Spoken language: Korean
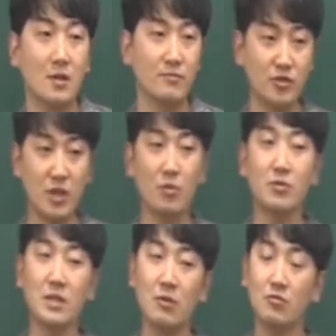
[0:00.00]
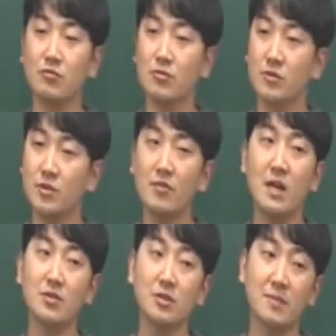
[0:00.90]
부채꼴이 나오고
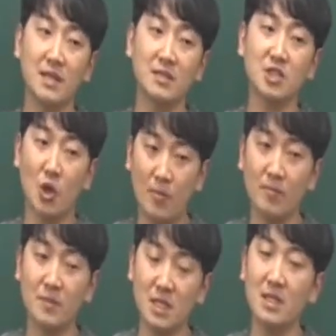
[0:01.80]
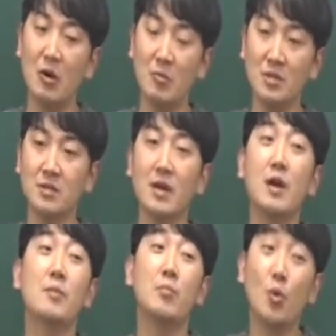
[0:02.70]
선과 선이 만나는 점이 나오면은
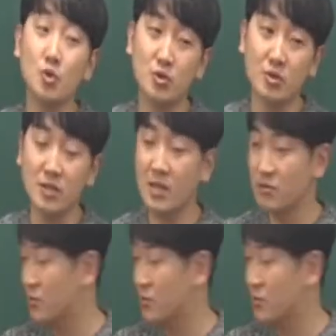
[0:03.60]
보조선이라는